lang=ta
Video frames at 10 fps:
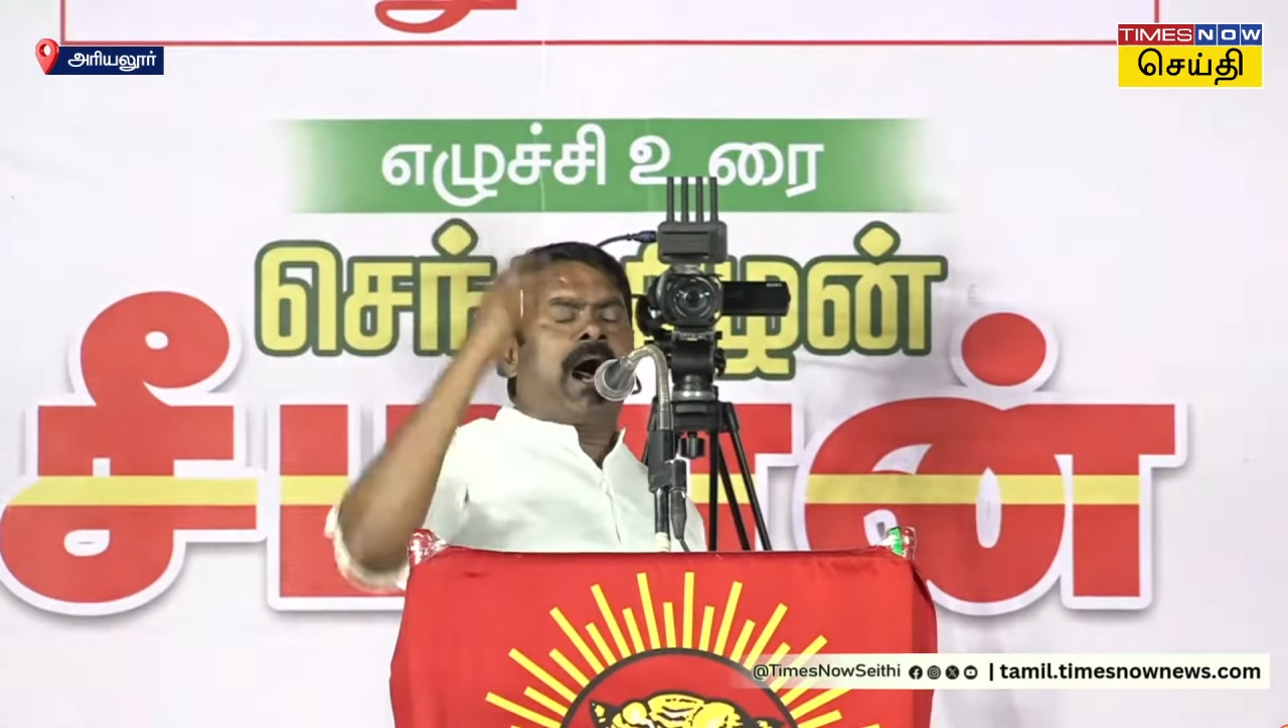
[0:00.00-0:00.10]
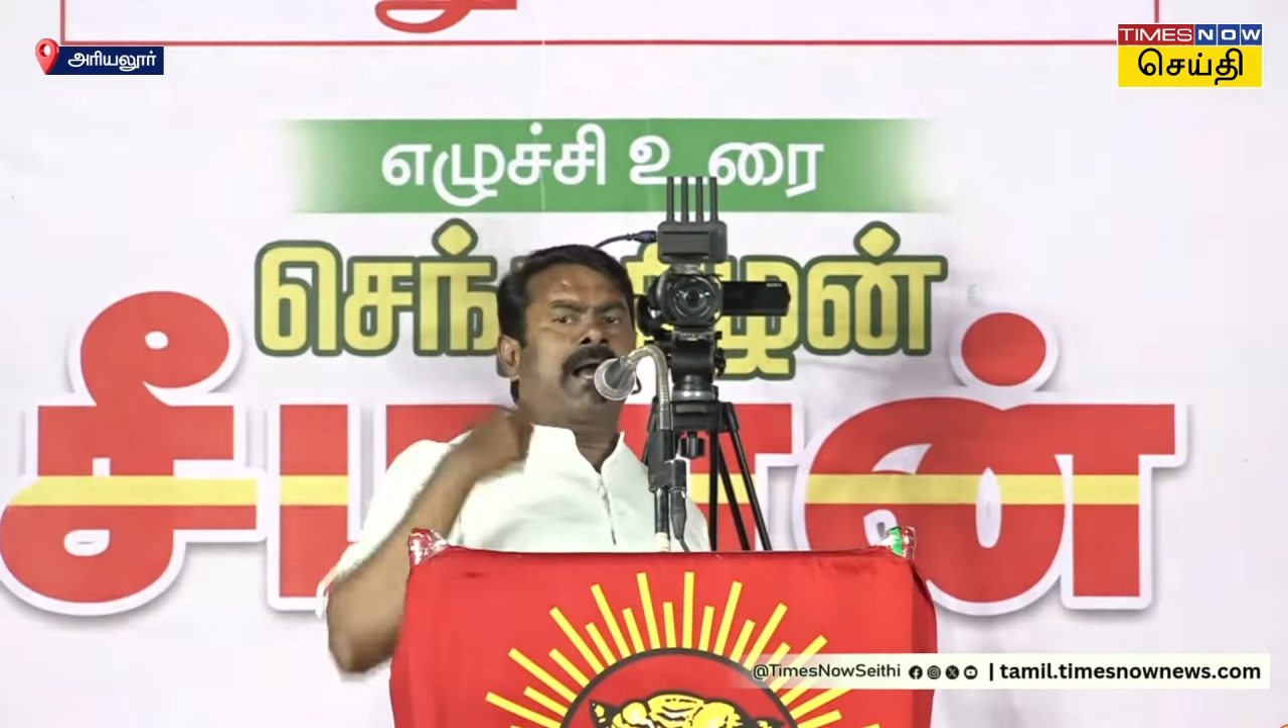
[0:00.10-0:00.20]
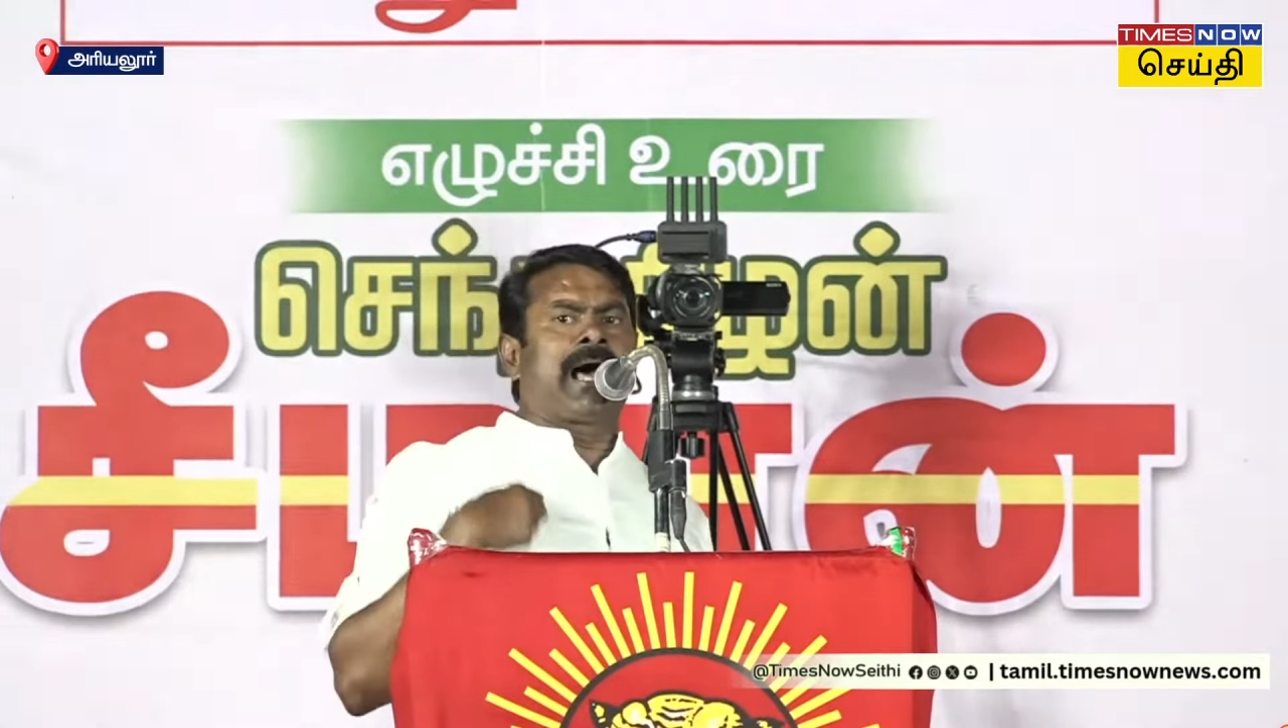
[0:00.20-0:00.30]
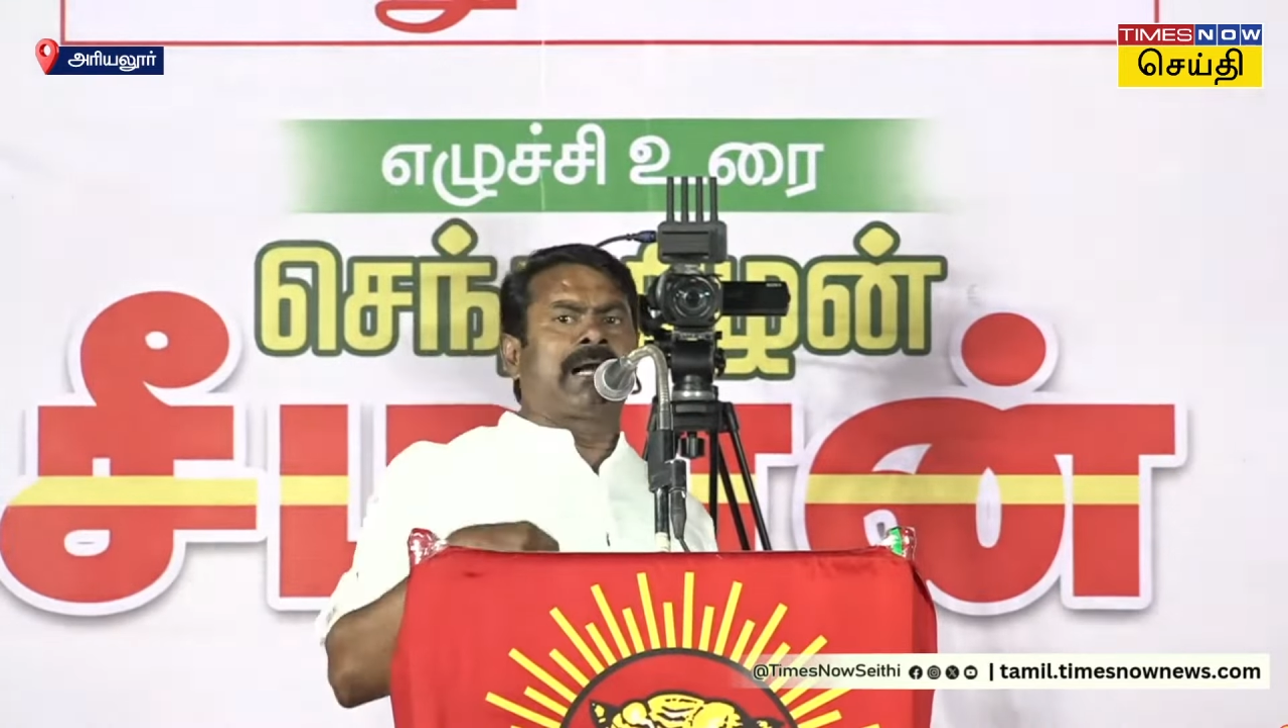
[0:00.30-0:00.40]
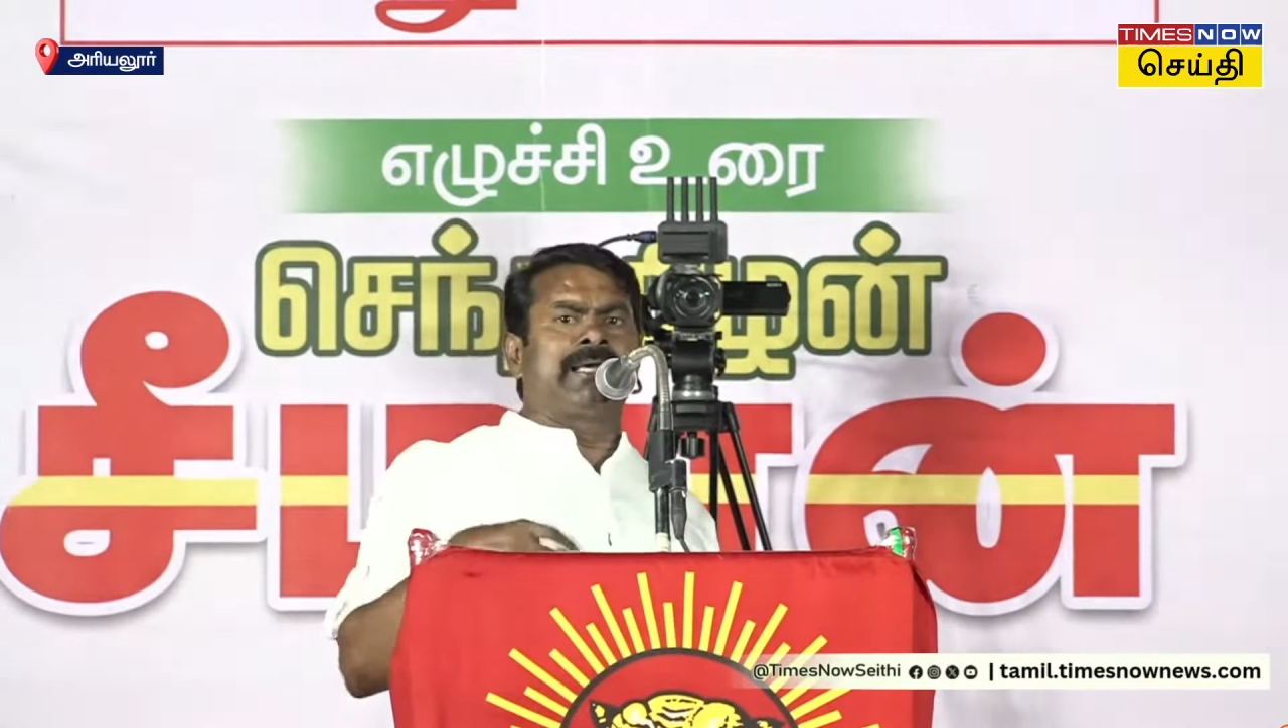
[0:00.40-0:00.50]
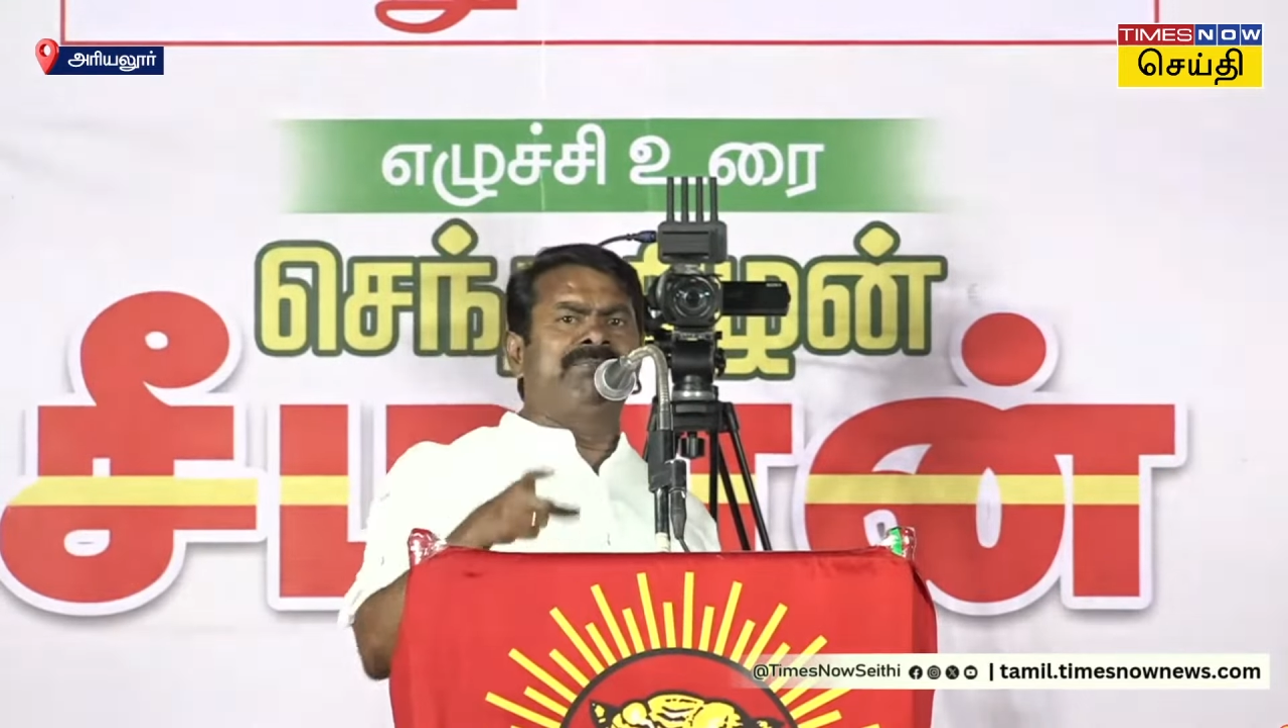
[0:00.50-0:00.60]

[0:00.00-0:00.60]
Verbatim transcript: ஆனால்